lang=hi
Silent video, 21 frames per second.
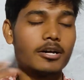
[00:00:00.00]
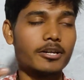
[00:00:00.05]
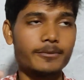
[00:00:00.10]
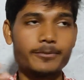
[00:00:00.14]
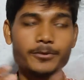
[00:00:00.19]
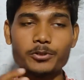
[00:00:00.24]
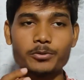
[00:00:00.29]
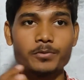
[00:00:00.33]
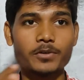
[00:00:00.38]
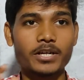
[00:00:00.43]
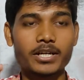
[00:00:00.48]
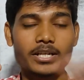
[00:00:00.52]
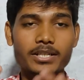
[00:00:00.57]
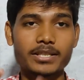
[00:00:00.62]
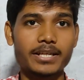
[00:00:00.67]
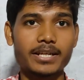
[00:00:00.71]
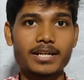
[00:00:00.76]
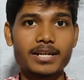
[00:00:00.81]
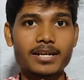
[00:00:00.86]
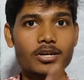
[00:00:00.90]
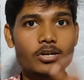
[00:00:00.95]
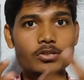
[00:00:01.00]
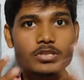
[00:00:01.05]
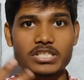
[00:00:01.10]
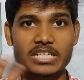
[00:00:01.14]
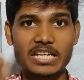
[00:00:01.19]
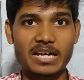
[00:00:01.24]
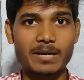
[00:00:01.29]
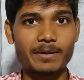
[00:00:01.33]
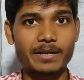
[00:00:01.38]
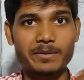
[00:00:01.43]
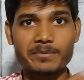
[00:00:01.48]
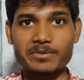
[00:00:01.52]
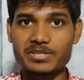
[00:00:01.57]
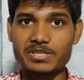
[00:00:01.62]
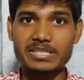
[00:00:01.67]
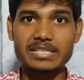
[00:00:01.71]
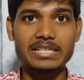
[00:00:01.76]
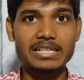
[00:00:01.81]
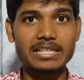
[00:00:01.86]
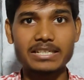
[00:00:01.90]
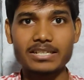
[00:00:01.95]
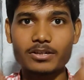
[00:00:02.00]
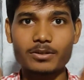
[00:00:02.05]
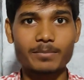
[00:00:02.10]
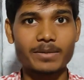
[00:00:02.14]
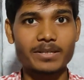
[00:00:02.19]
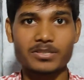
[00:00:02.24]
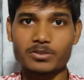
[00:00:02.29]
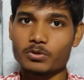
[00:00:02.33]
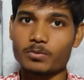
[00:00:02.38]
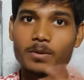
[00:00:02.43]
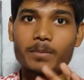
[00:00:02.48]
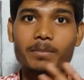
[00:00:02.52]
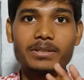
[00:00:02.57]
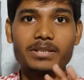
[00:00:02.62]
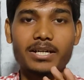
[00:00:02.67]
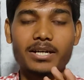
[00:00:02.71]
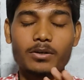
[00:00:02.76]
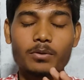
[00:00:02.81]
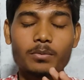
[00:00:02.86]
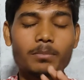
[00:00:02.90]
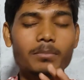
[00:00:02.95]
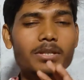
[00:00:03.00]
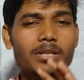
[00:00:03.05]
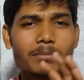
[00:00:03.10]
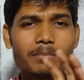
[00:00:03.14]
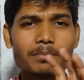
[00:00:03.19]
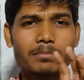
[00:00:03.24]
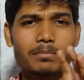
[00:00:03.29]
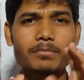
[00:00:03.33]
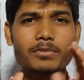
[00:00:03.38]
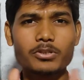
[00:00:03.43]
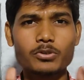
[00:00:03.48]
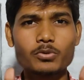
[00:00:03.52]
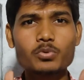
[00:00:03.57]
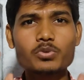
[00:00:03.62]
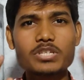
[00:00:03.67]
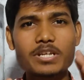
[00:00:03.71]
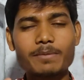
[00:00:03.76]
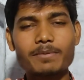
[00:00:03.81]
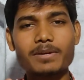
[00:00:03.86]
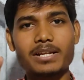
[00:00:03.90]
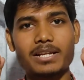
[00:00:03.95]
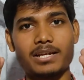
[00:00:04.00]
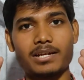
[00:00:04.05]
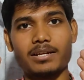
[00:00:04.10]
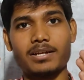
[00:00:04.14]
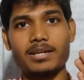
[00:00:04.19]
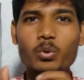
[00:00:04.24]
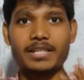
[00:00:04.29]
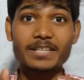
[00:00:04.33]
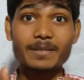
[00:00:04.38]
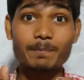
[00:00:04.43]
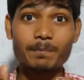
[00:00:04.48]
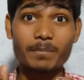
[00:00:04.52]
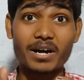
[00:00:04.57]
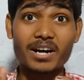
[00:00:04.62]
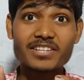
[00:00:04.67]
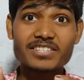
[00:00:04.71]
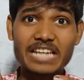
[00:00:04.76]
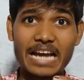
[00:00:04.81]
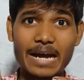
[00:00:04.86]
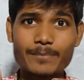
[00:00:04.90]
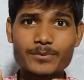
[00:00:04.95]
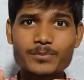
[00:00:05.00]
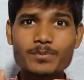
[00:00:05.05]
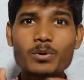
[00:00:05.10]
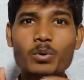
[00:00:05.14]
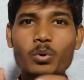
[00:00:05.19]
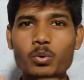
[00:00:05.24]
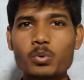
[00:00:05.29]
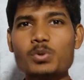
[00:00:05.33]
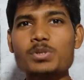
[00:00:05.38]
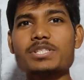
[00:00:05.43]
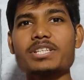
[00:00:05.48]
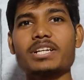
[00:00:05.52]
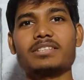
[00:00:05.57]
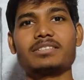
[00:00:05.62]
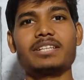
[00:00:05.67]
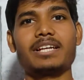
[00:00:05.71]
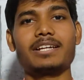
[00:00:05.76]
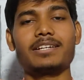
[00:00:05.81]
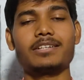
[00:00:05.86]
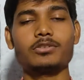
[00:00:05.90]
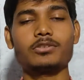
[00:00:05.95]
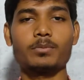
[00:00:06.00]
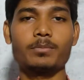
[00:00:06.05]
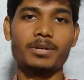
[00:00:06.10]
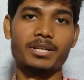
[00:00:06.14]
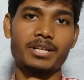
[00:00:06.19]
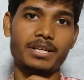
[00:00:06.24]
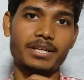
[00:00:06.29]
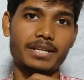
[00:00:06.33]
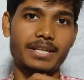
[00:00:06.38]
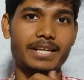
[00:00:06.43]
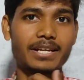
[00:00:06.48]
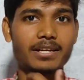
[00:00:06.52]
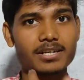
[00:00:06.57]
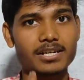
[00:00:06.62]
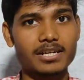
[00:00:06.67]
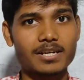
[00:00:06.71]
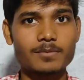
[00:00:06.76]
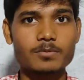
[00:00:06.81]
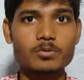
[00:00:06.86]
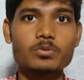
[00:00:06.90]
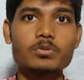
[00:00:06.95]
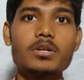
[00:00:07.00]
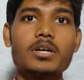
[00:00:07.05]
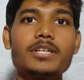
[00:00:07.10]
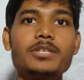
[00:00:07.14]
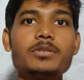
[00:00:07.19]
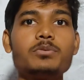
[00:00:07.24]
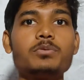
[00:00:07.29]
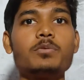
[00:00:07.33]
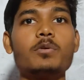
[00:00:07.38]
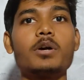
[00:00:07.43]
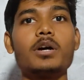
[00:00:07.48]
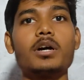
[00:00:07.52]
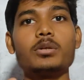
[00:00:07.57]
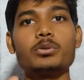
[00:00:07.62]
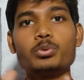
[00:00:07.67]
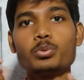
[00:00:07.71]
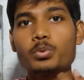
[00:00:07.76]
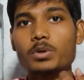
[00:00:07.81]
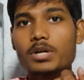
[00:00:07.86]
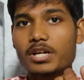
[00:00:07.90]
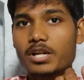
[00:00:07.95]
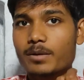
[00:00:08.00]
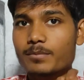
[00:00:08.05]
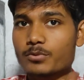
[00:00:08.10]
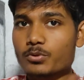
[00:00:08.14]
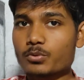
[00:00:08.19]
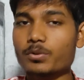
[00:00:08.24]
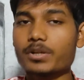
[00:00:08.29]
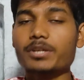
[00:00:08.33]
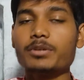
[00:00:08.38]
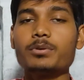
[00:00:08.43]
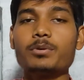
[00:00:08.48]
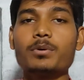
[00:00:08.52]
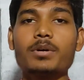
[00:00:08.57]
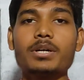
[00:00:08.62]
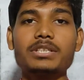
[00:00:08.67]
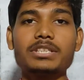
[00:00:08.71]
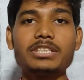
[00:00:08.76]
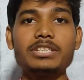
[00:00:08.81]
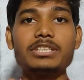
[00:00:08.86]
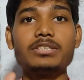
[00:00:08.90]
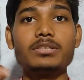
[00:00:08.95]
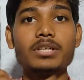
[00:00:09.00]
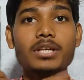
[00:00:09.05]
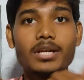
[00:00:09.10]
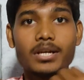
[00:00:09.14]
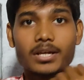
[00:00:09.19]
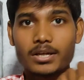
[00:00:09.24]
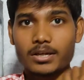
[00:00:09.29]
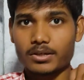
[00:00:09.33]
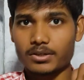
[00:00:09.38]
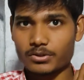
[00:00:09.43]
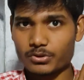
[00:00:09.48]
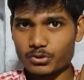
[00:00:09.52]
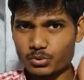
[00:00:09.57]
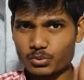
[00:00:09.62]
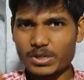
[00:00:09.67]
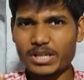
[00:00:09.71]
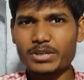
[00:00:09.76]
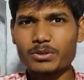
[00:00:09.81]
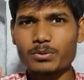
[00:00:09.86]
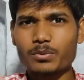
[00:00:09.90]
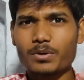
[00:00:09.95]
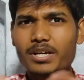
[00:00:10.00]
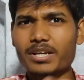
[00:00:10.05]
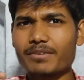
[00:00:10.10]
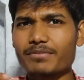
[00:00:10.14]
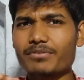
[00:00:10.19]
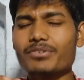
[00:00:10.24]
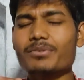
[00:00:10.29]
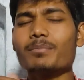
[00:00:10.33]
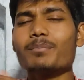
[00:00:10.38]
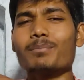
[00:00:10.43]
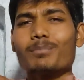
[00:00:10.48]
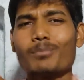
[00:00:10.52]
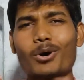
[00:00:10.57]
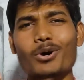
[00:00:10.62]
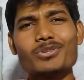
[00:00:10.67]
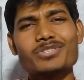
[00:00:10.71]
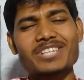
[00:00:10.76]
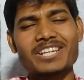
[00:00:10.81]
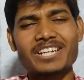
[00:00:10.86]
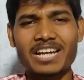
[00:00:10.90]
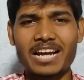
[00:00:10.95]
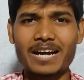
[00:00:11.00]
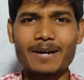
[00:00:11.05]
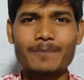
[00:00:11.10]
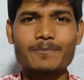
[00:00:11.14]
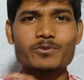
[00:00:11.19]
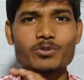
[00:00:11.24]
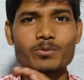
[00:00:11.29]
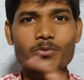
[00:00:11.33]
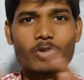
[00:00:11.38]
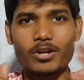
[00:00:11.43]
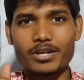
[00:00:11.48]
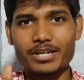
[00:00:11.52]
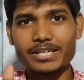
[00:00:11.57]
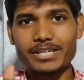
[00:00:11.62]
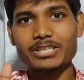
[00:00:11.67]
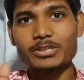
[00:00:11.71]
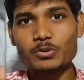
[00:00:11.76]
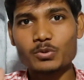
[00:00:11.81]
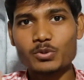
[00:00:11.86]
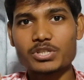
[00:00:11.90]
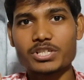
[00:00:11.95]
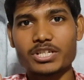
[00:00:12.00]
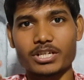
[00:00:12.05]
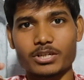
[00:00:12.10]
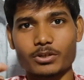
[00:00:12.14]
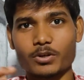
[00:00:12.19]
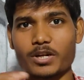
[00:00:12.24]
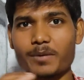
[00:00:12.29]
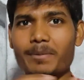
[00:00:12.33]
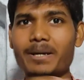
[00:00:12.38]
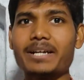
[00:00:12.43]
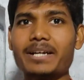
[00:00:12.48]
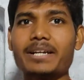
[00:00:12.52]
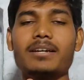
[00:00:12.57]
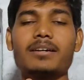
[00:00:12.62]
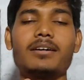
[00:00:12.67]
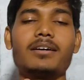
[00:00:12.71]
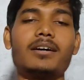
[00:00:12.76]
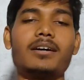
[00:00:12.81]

रिव्यू वगैरह देखा और उसके बारे में सीख लिया और मैं तुम्हें बता रहा हूँ मतलब यूजेबल है इन पांच ऐप्स में हो सकता है कि तुमने एक का नाम सुना ही होगा दो का नाम सुना ही होगा तीन ही सुना ही होगा या फिर बहुत सारे ऐप्स तुम ऑलरेडी यूज कर रहे होगे बट